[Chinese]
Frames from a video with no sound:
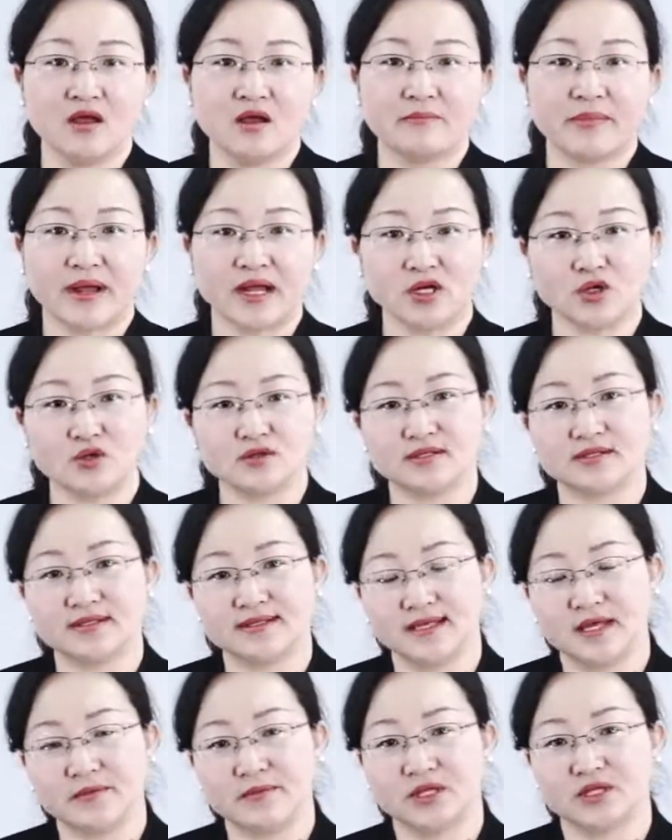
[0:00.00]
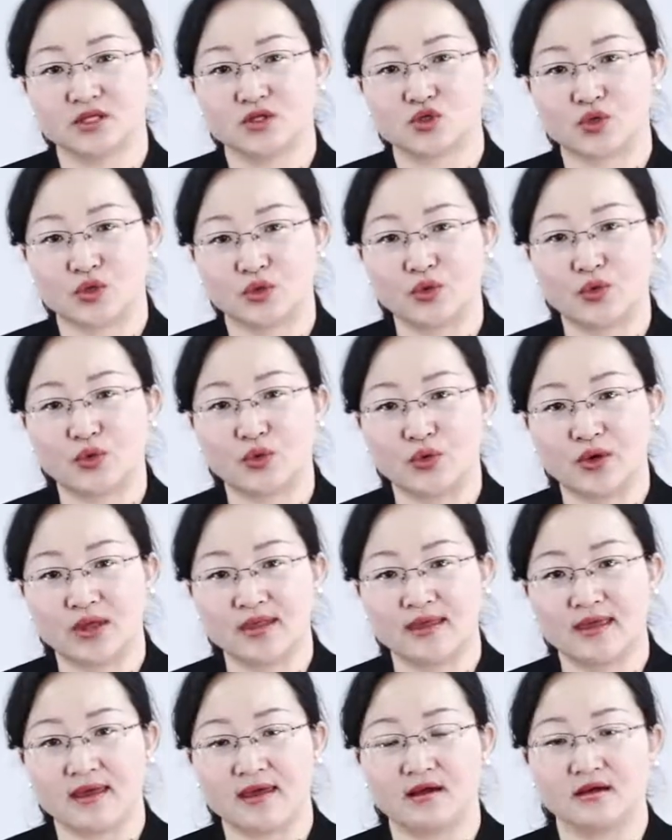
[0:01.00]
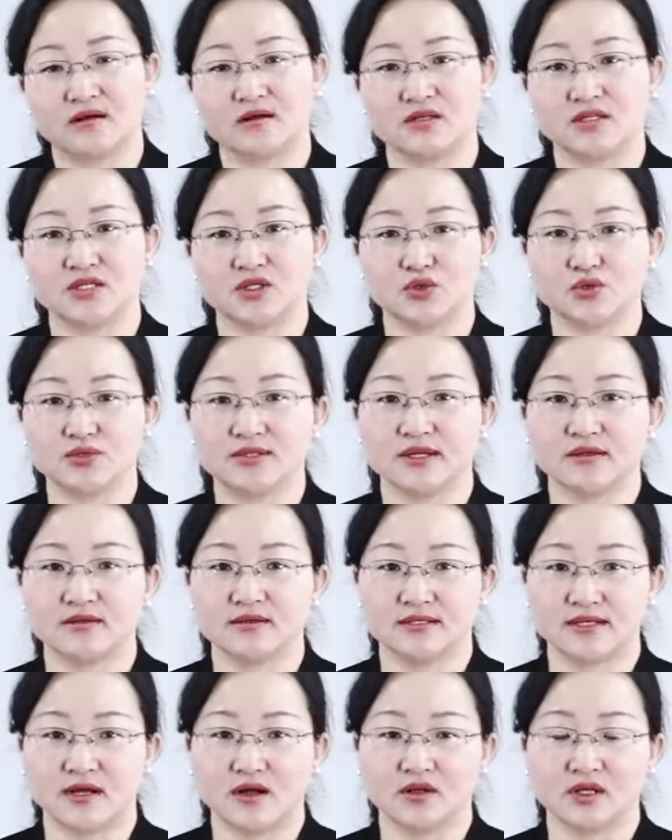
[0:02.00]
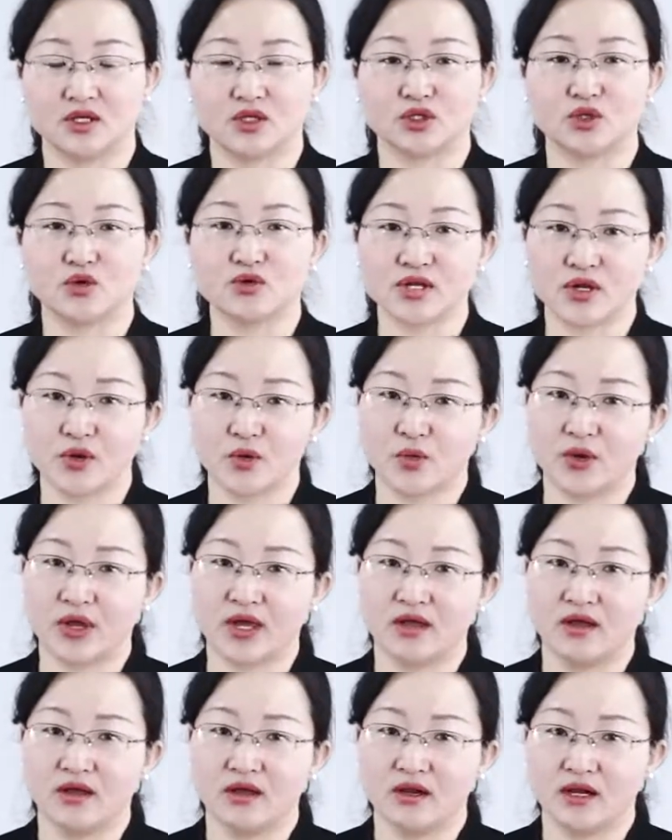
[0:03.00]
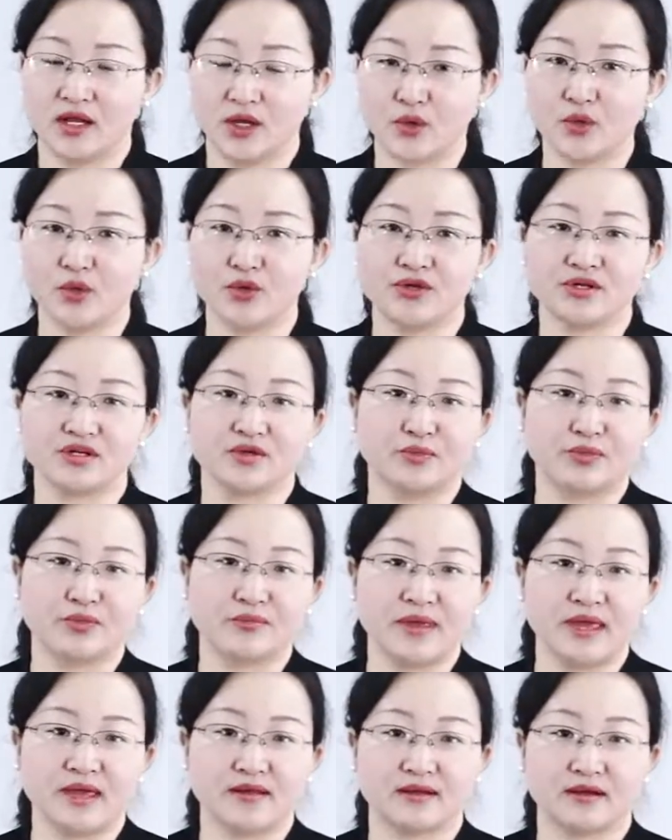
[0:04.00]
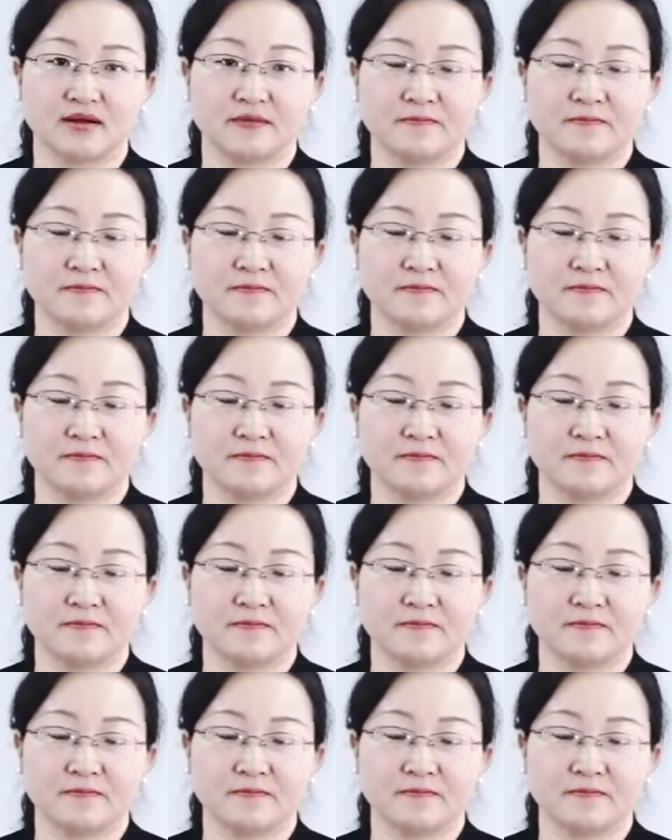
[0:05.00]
白俄罗斯先民的传统观念和基督教的教义都认为灵魂是不灭的，